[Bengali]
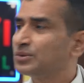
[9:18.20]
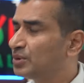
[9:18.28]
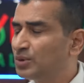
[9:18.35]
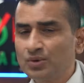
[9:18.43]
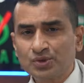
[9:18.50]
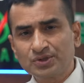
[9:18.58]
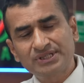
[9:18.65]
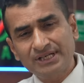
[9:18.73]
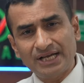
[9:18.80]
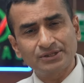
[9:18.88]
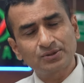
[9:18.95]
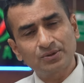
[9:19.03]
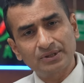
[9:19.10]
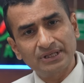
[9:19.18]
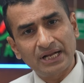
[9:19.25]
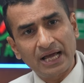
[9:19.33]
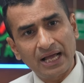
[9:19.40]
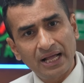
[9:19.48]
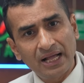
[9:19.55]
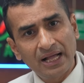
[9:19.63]
কোনো ওষুধে কাজ করে না
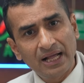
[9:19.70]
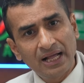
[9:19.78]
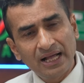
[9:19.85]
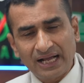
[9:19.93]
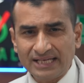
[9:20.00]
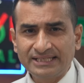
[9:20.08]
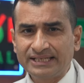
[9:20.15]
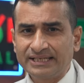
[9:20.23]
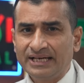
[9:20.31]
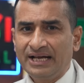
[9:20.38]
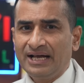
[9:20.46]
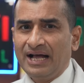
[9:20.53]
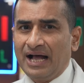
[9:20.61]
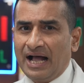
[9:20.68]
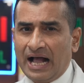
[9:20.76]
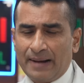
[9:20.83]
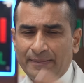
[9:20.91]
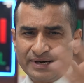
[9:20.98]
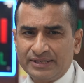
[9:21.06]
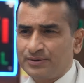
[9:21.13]
কাজেই
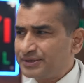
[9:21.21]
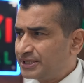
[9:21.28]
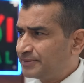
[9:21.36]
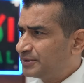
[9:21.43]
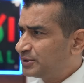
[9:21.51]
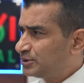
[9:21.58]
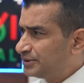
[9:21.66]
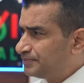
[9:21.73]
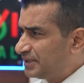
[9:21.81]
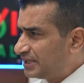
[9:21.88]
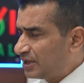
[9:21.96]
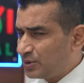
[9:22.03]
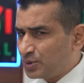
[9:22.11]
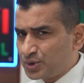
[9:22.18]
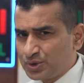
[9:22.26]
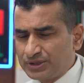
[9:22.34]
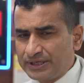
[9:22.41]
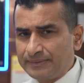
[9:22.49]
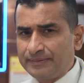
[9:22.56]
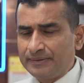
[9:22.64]
আমার রিকোয়েস্ট থাকবে যদি বিনা
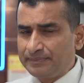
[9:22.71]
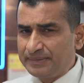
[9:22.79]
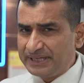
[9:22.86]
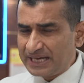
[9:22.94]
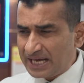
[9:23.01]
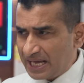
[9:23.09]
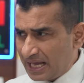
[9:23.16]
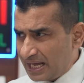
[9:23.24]
ওষুধে বিনা